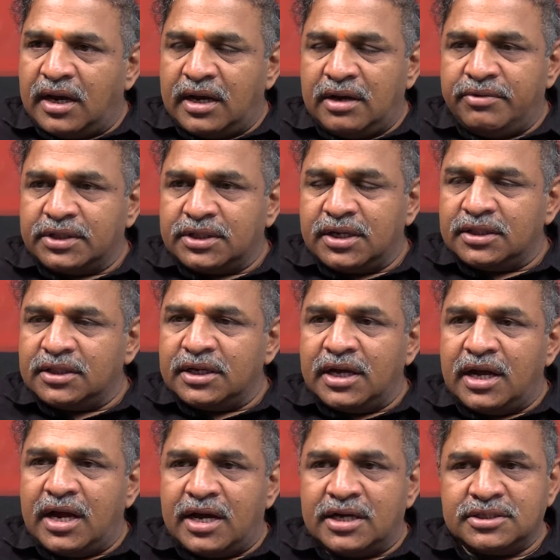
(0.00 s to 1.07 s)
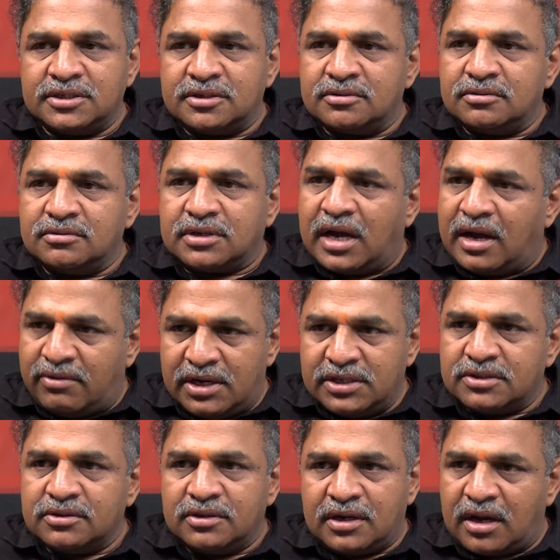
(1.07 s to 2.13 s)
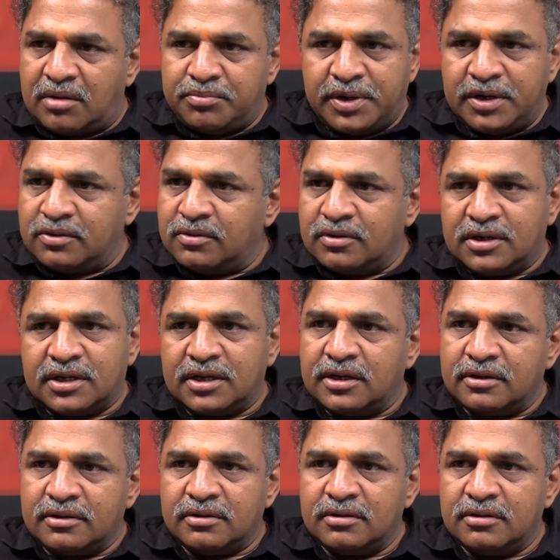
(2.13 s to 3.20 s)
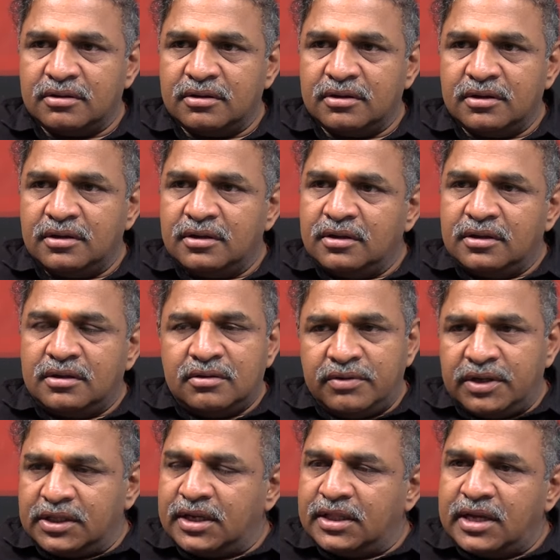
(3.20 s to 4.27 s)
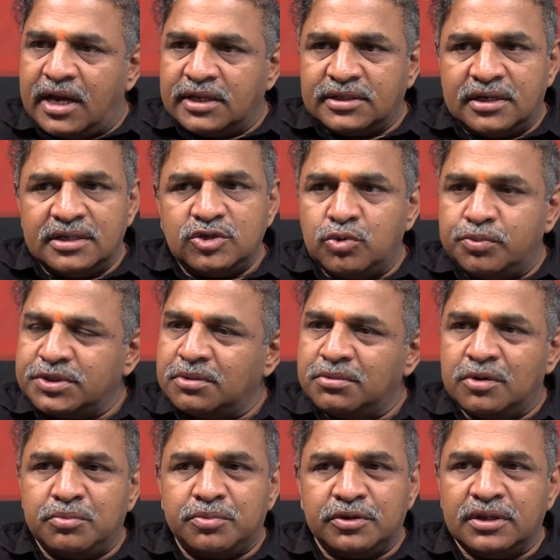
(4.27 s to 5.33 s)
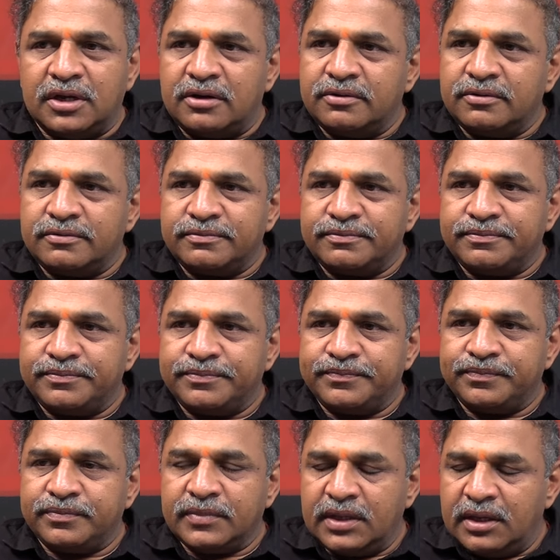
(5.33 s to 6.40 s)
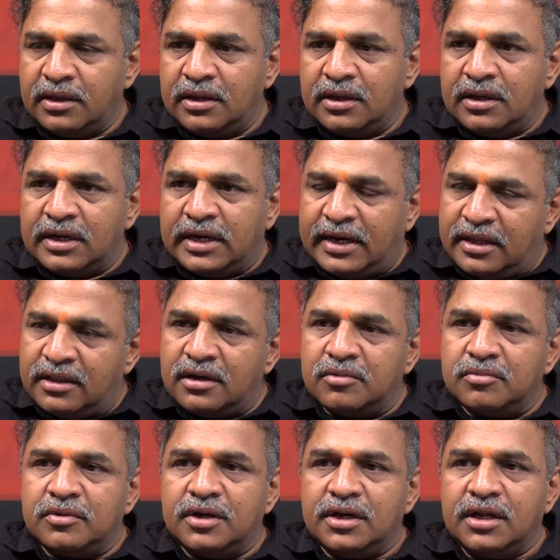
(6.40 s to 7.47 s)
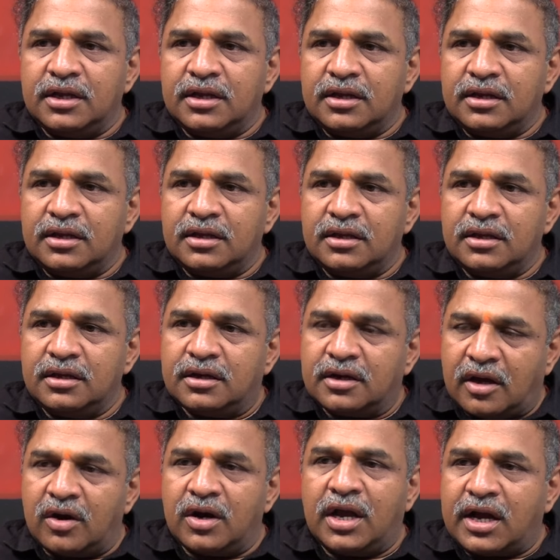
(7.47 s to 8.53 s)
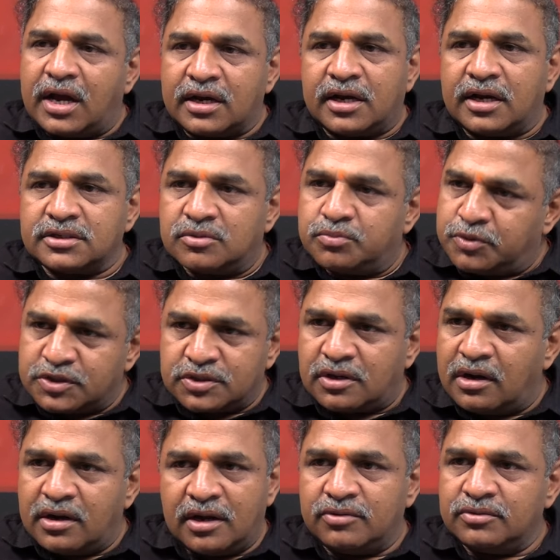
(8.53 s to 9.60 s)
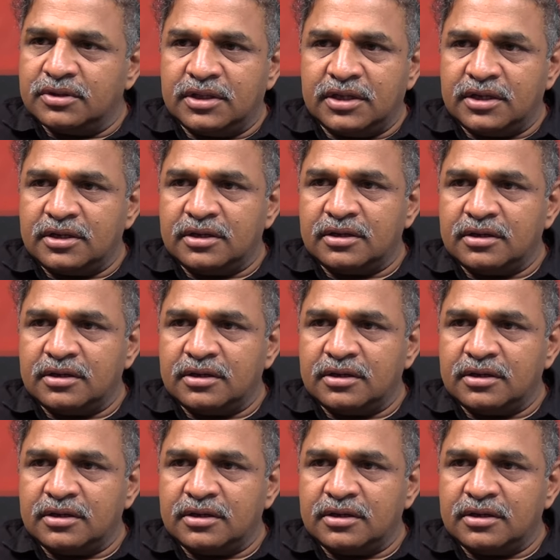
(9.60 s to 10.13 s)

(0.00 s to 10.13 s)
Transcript: ఆయన వ్యక్తిగతంగా హాజరు కావాల్సింది నాంపల్లి కోర్టుకి వ్యక్తిగత హాజరు నుంచి ఉపశమనం పొందాడు నరేంద్ర మోడీ కరుణా కటాక్షం పుష్కలంగా ఉంది